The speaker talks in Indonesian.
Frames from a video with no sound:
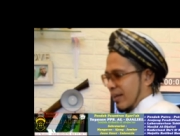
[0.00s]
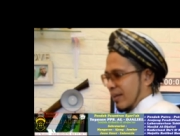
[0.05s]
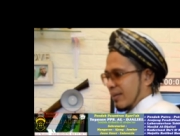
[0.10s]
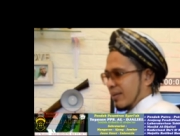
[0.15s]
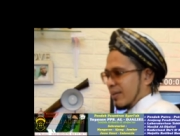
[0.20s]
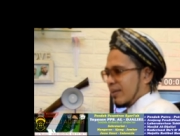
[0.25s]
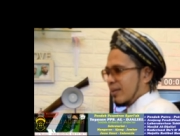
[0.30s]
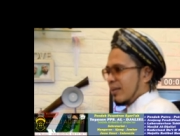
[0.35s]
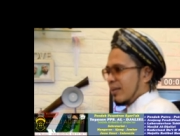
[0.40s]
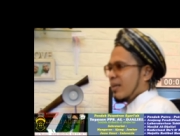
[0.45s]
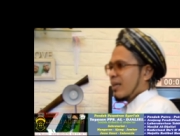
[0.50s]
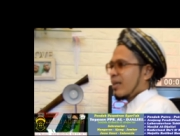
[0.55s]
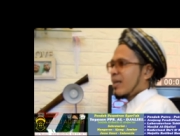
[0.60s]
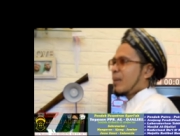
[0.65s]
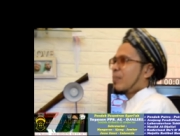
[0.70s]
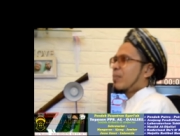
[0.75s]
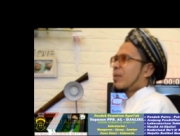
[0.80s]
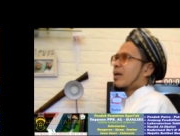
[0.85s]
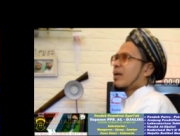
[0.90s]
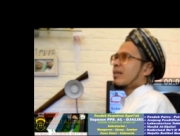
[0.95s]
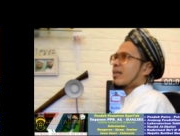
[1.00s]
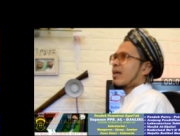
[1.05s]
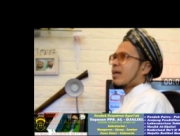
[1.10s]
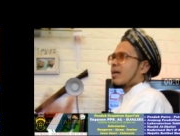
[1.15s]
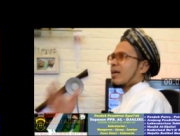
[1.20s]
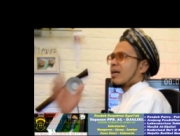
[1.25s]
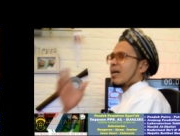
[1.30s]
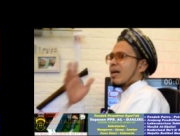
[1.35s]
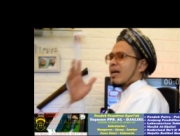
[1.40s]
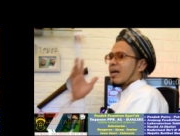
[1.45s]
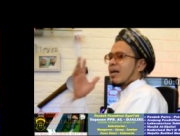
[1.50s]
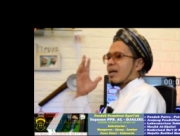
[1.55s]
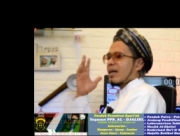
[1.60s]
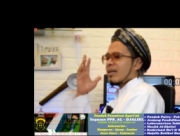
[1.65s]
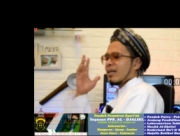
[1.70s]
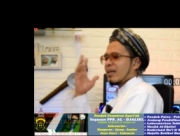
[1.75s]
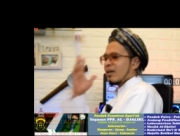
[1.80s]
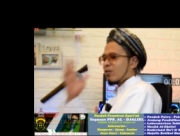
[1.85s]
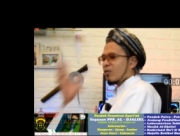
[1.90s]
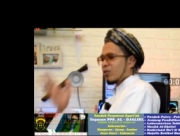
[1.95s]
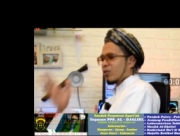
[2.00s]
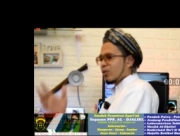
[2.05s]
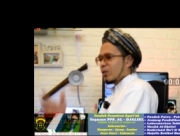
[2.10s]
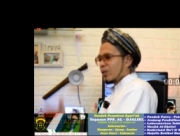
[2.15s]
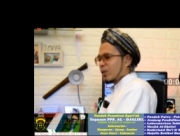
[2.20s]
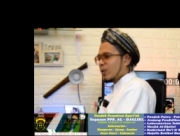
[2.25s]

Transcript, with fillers: ketika mengatakan hal-hal yang kotor,